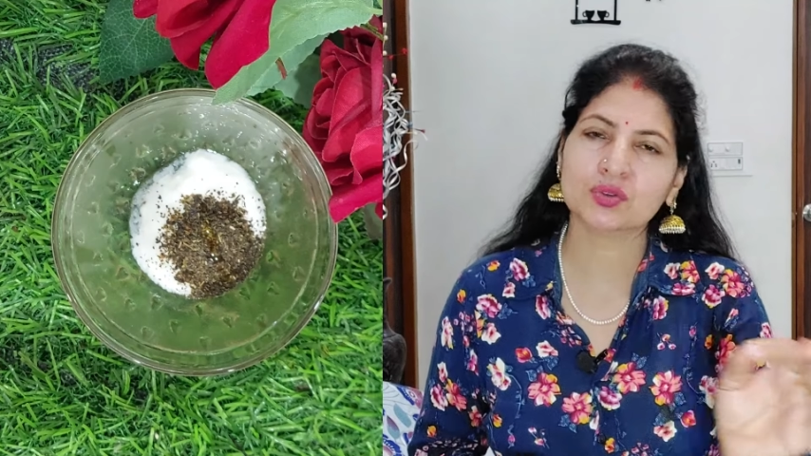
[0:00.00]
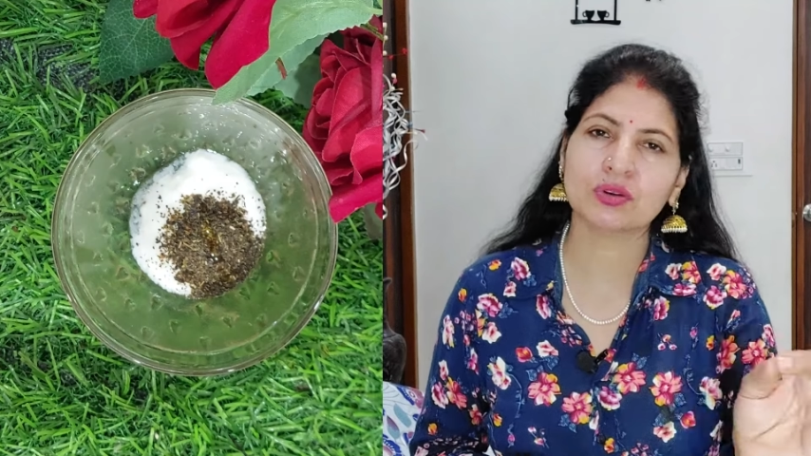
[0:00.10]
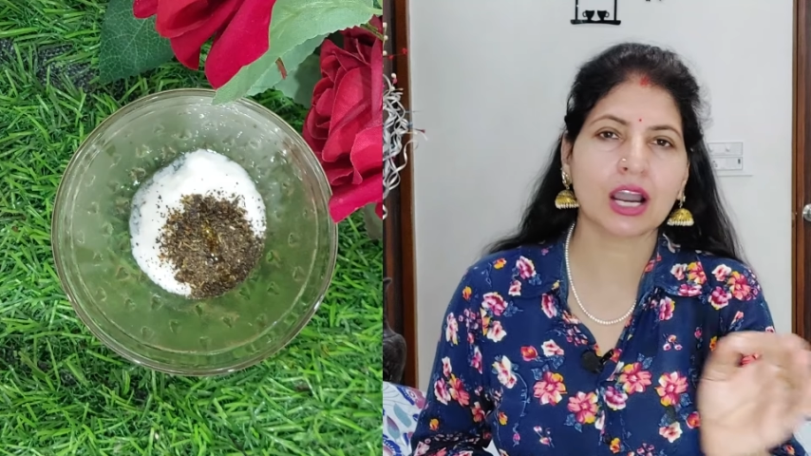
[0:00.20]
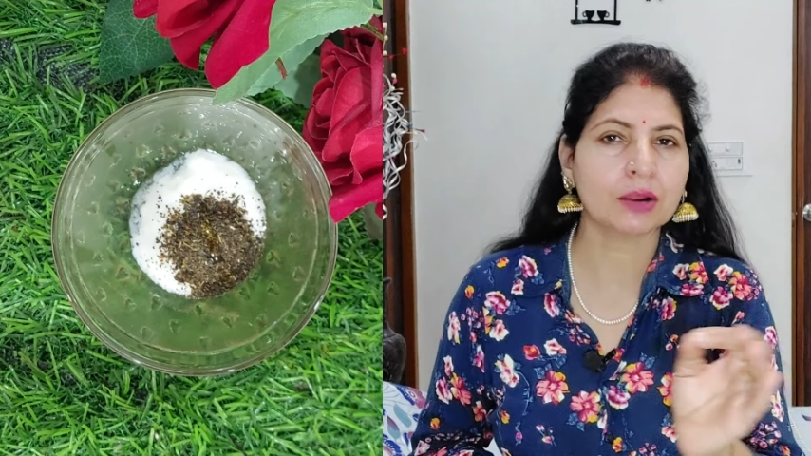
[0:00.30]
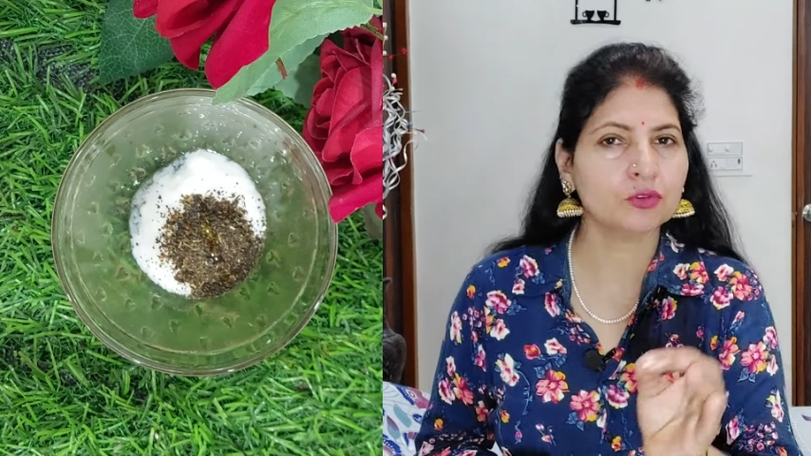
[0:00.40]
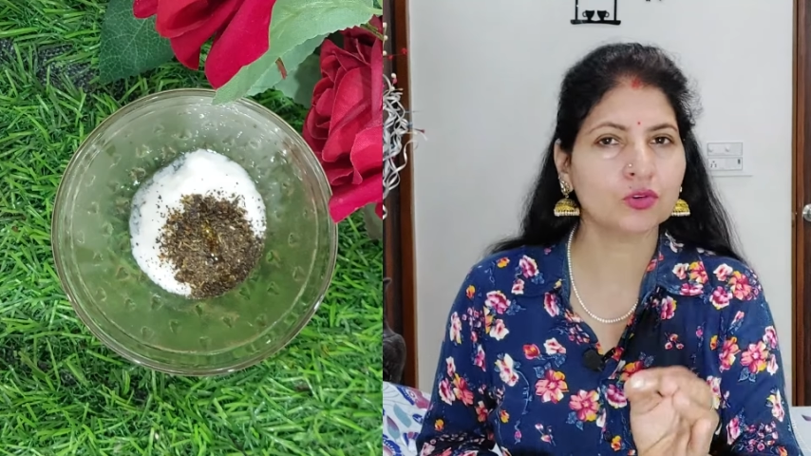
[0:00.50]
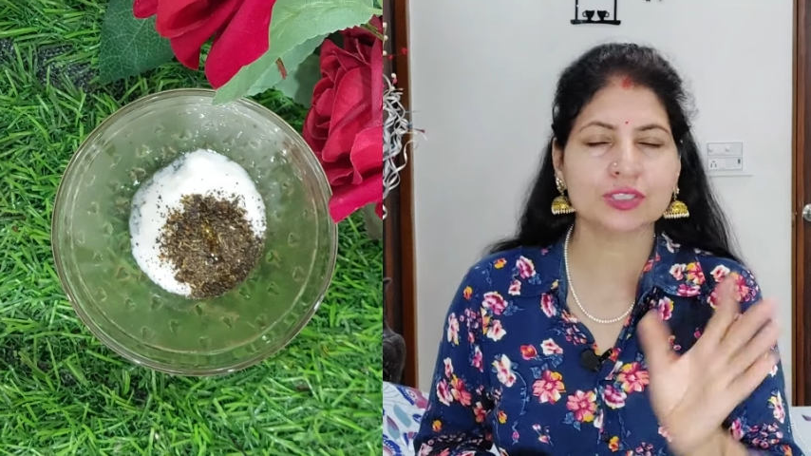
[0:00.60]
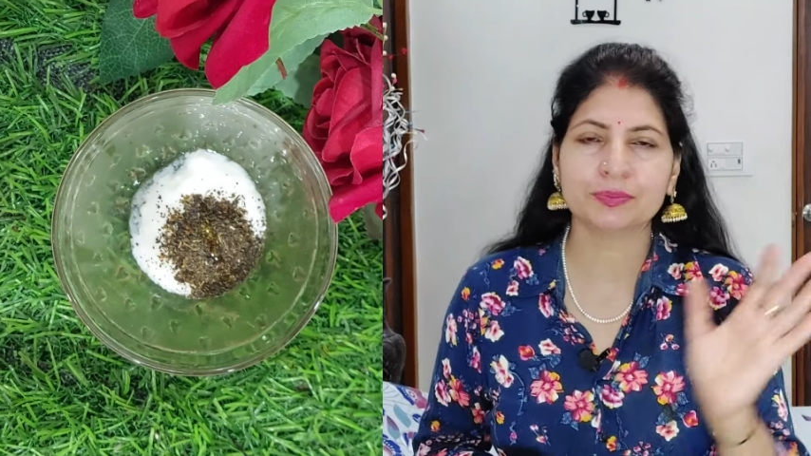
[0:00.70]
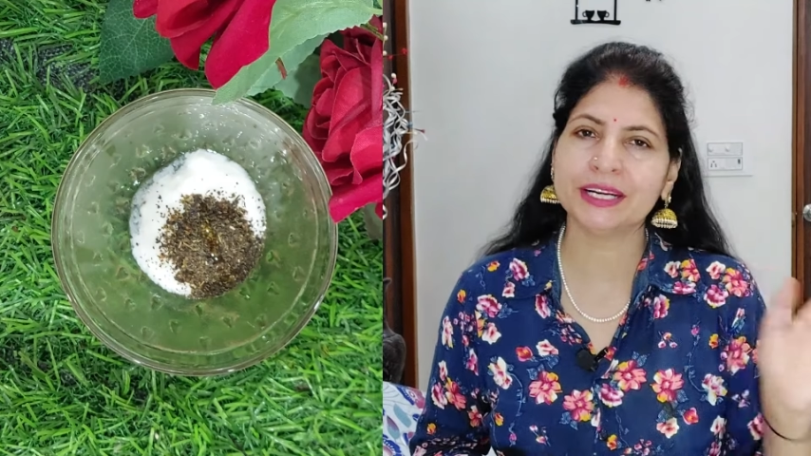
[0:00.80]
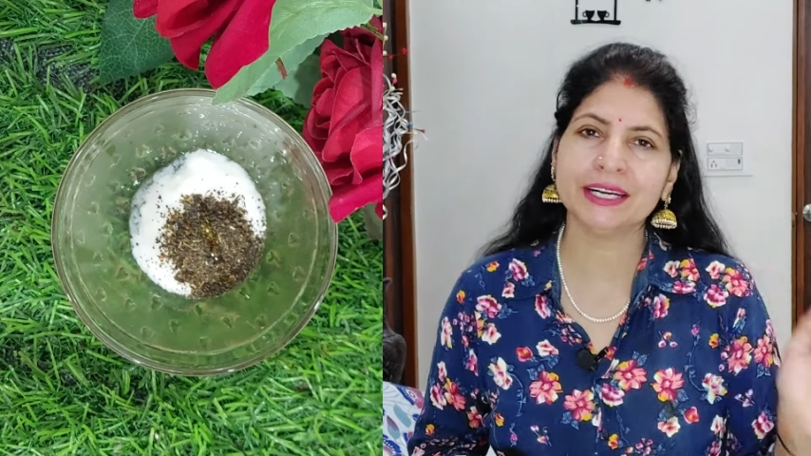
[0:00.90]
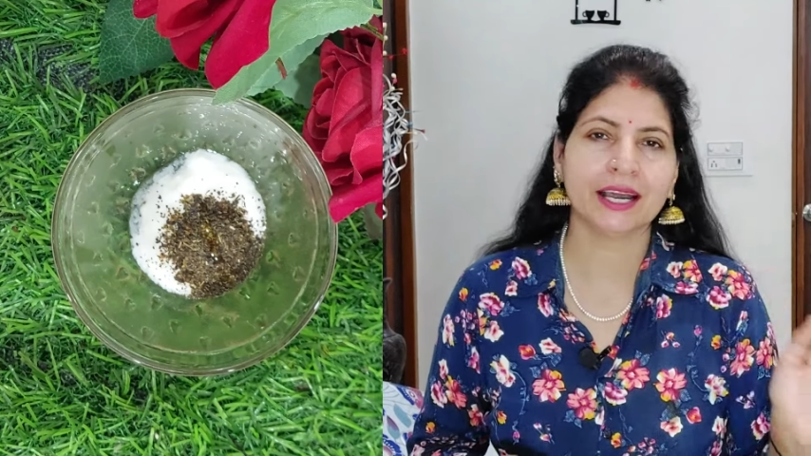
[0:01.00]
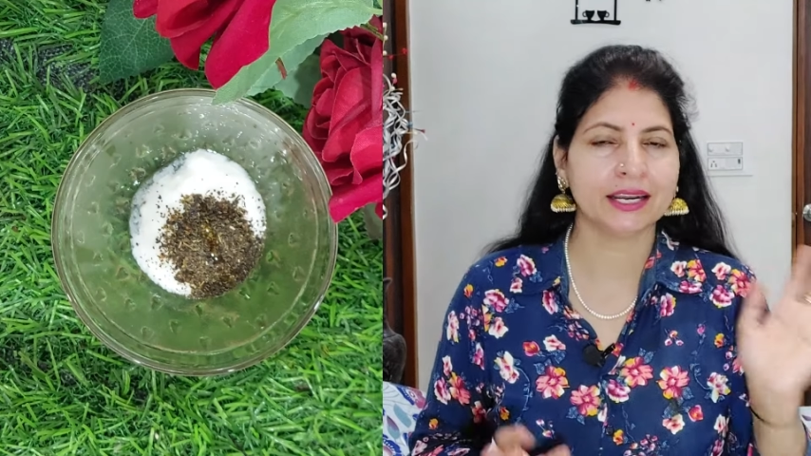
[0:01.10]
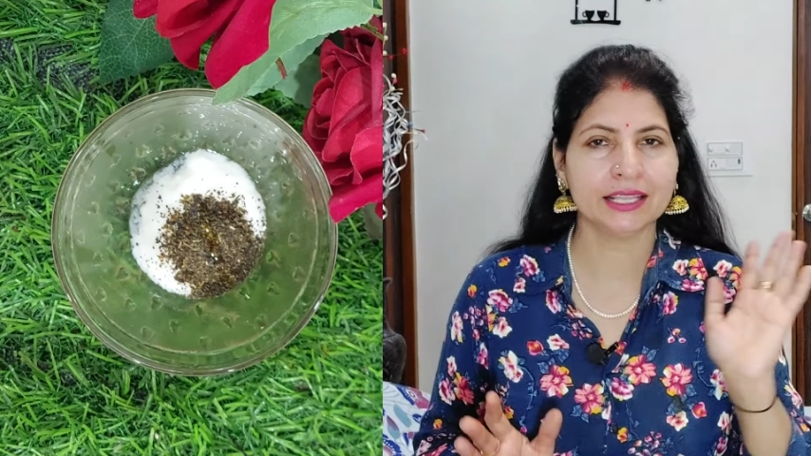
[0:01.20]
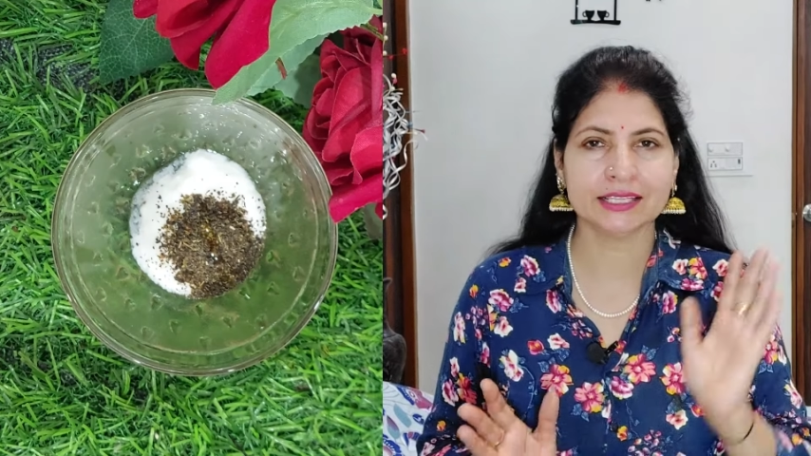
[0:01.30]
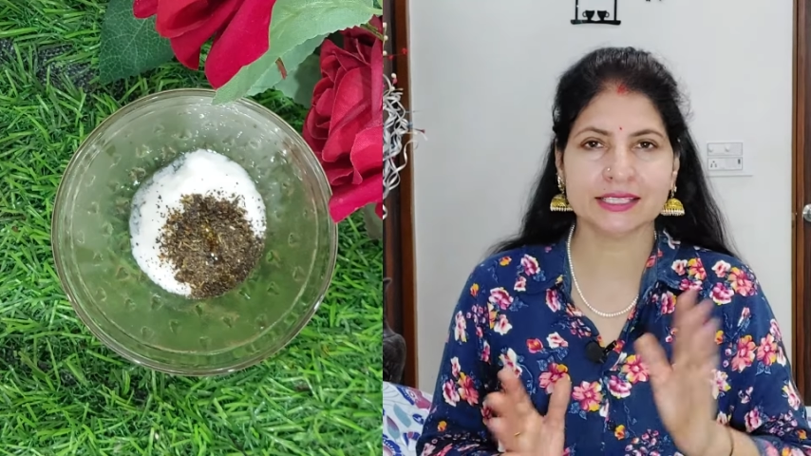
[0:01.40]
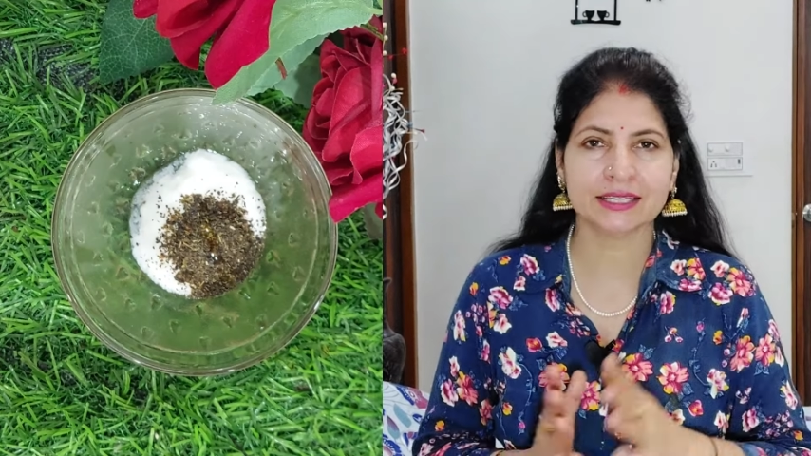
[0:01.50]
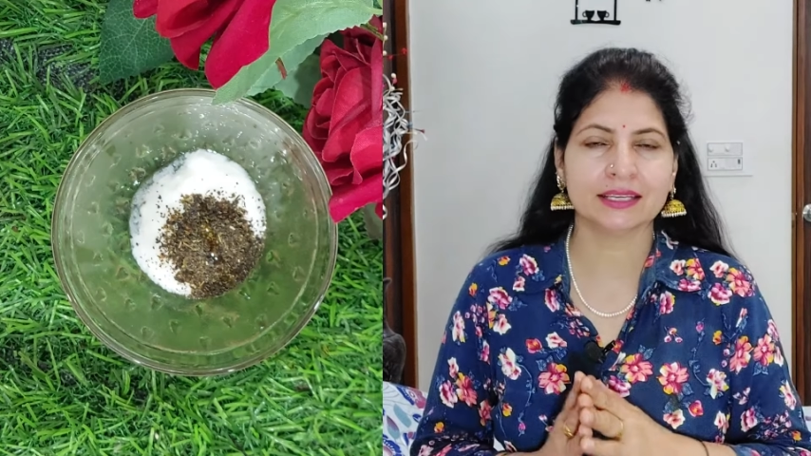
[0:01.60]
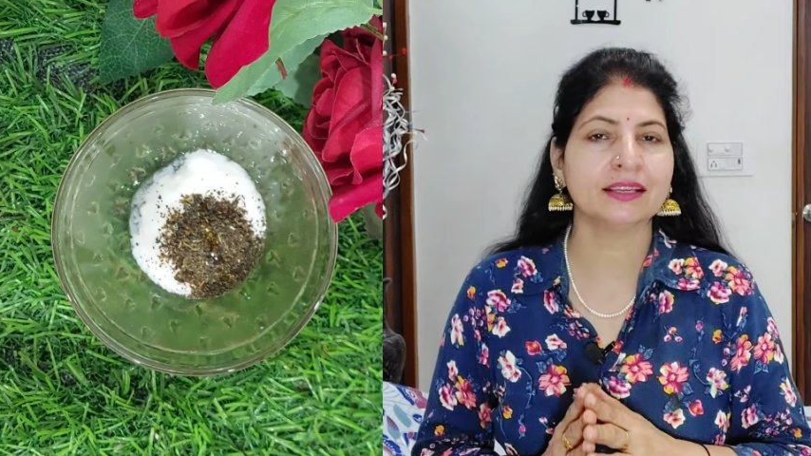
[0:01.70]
आप वो इसमें डाल लीजिए